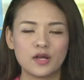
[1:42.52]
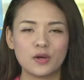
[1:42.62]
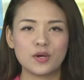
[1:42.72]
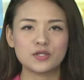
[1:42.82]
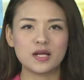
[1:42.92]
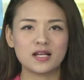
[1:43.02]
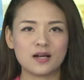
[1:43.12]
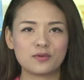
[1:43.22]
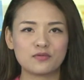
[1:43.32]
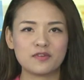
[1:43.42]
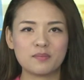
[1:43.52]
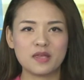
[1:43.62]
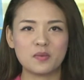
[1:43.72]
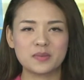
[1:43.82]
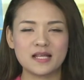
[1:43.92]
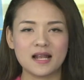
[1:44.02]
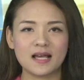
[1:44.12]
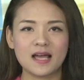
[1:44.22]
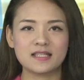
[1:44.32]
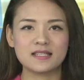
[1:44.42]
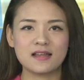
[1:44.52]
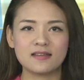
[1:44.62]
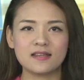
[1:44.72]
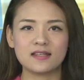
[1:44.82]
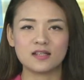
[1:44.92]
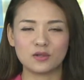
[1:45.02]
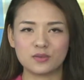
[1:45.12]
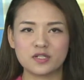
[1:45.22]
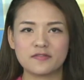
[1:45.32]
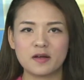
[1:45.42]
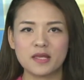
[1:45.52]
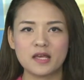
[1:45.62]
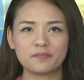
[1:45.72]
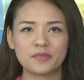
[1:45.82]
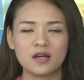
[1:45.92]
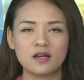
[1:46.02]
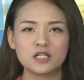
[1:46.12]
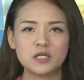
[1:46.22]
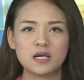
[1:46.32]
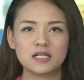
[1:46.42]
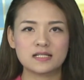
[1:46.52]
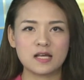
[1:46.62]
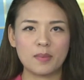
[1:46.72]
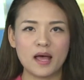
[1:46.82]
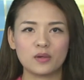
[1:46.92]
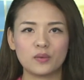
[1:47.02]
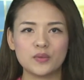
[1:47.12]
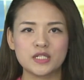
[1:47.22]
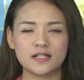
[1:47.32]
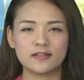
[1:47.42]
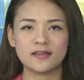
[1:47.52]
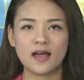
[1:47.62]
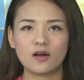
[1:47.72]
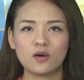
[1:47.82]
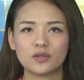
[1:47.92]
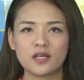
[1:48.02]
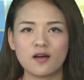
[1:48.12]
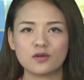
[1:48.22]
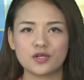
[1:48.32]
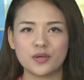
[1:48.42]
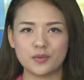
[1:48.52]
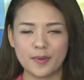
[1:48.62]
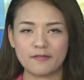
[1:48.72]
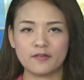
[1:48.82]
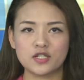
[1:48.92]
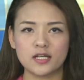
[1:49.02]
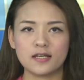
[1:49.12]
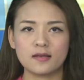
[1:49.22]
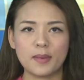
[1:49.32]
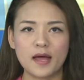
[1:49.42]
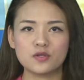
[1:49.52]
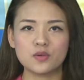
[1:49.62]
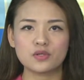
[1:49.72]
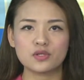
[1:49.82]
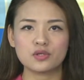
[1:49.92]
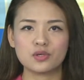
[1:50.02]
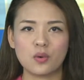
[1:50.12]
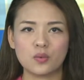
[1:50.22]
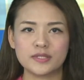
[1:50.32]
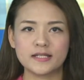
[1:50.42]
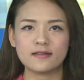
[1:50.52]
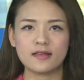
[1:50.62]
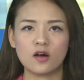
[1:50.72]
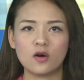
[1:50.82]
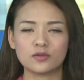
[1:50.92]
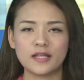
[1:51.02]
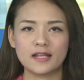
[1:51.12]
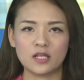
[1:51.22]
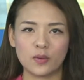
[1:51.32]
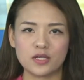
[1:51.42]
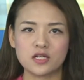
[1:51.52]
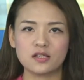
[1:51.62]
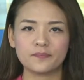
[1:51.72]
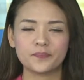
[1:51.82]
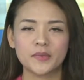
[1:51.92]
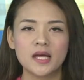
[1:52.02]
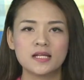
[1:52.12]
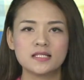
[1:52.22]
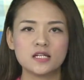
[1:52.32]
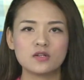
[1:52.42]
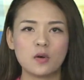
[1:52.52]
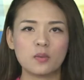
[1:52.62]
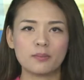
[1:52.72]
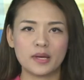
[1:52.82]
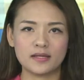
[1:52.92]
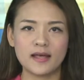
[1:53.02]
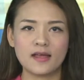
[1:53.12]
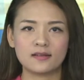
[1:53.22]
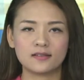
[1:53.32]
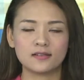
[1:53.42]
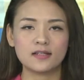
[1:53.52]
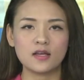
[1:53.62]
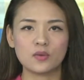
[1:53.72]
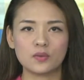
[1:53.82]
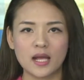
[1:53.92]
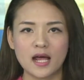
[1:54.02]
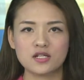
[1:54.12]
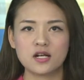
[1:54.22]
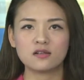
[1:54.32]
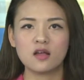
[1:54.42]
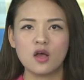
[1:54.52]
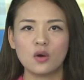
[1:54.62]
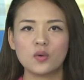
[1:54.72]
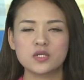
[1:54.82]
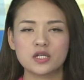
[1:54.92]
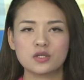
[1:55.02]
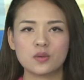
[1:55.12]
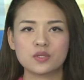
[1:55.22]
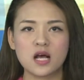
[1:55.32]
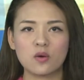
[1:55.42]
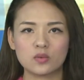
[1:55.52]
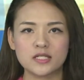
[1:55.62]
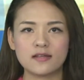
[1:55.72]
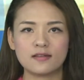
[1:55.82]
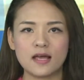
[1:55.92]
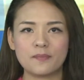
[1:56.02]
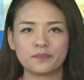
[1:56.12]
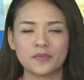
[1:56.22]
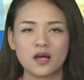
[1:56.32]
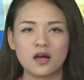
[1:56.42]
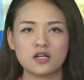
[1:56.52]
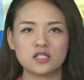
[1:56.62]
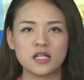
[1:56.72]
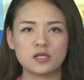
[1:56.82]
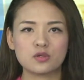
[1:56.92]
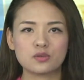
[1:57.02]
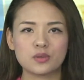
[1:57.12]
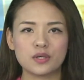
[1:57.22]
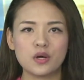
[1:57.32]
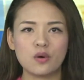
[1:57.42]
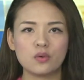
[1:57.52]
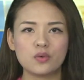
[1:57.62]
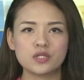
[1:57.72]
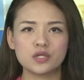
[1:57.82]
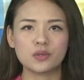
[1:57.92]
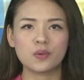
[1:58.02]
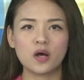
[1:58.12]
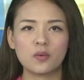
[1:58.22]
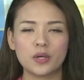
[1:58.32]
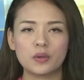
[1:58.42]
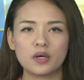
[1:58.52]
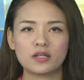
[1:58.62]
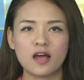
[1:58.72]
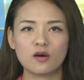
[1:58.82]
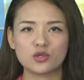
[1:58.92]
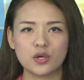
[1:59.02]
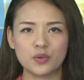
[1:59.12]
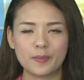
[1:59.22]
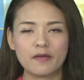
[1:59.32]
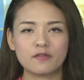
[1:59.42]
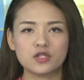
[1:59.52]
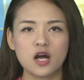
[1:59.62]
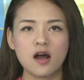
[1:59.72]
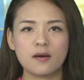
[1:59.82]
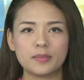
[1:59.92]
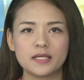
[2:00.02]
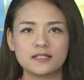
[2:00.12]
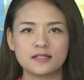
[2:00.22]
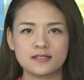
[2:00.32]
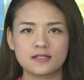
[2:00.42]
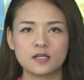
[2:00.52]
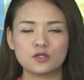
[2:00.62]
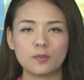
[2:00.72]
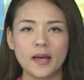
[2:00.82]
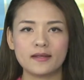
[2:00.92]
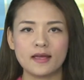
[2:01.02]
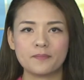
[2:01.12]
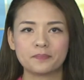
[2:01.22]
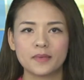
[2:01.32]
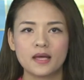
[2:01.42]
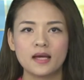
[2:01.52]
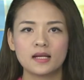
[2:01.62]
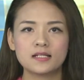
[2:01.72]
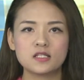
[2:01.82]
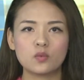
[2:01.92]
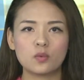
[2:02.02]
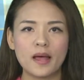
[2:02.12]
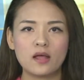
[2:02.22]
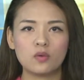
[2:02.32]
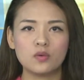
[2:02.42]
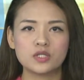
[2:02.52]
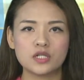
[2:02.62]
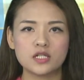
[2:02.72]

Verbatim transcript: 关注完了港股方面，我们再来看一下内地的股市方面。周二的早盘，沪指低开后跳水逾百分之一，盘中失守五千点后探底回升，金融、煤炭、核电股拉升，沪指冲上五千点。而十点钟左右，沪指冲高回落，跳水逾百分之二，逼近四千九百点。临近午盘，沪指